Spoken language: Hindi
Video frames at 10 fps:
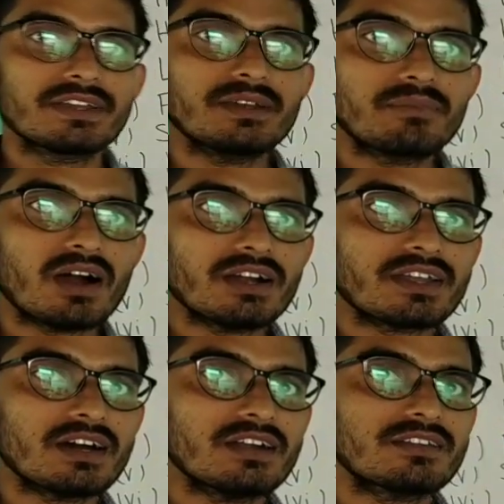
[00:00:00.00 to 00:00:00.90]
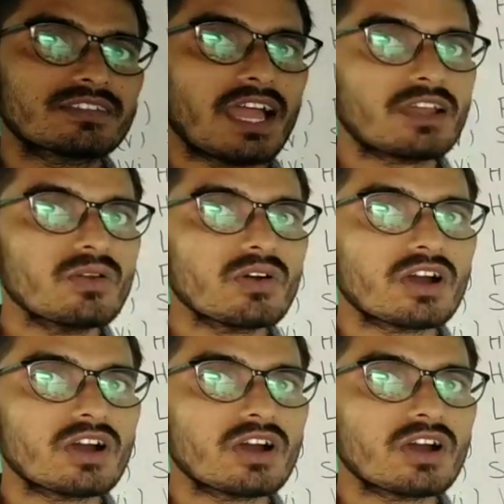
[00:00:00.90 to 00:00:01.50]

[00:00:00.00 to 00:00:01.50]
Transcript: इन्वर्टर साइक्लो